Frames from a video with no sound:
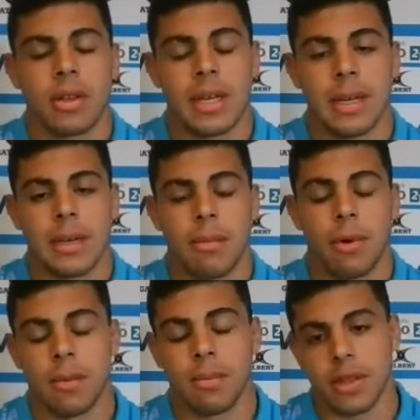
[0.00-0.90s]
y vamos
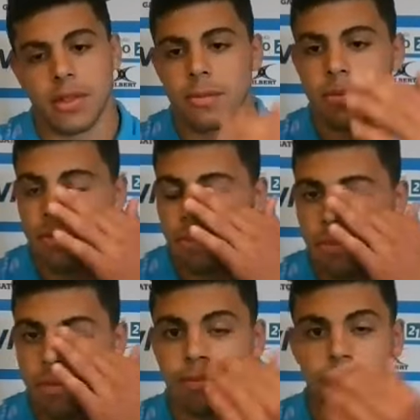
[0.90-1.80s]
a ir por eso.
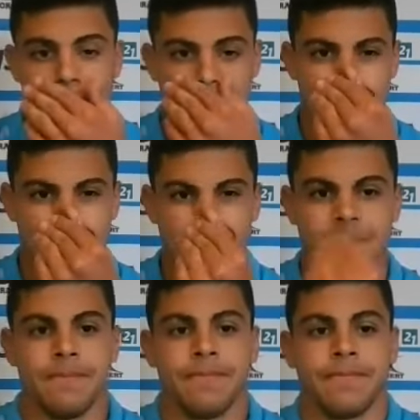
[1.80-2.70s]

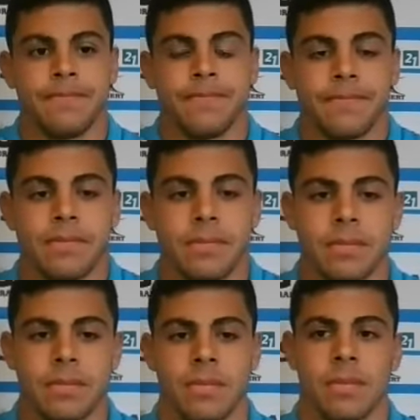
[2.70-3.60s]
Cecilia Barán de
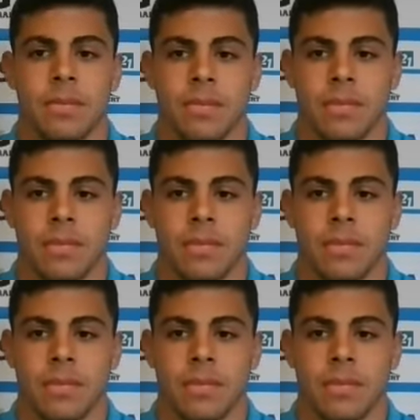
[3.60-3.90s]
Picango.